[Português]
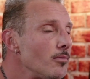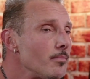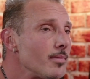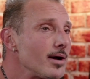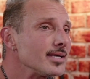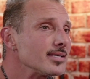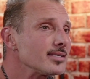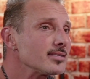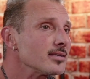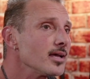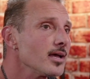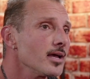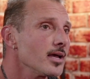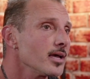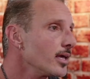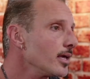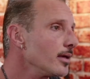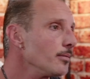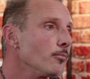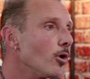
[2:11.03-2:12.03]
mas
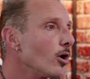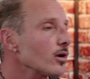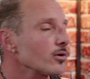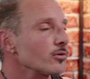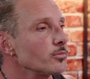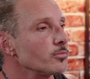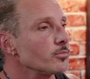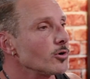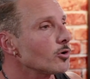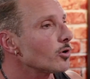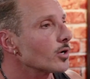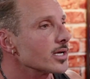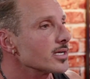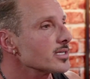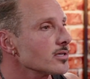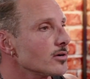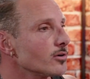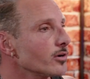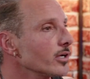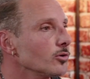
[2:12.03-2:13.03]
que moram no meu
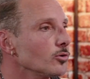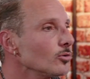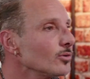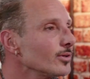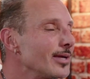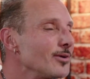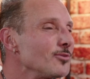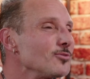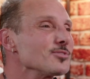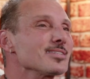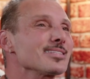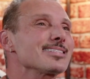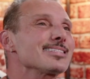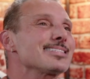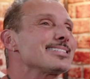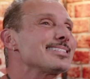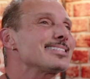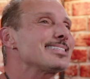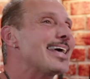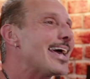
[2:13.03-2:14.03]
coração, que eu não tenho
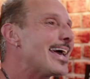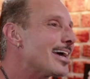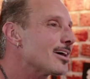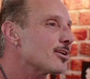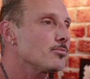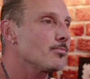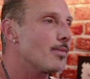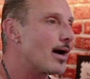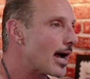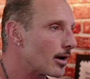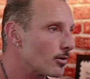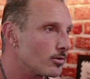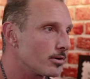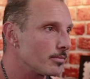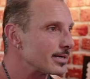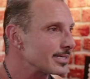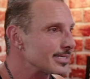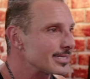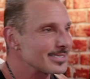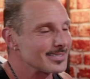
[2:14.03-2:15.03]
zero mágoa,
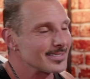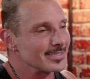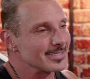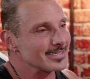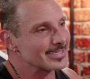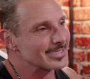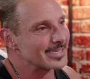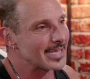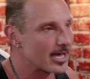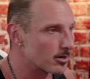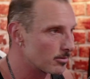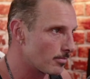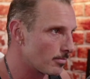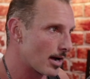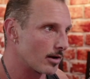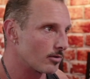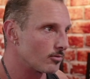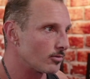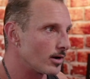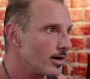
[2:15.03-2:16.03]
mas assim, zero uhum.
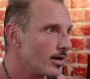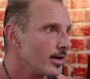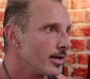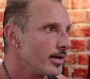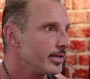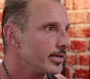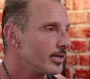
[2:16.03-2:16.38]
mágoa. Uhum.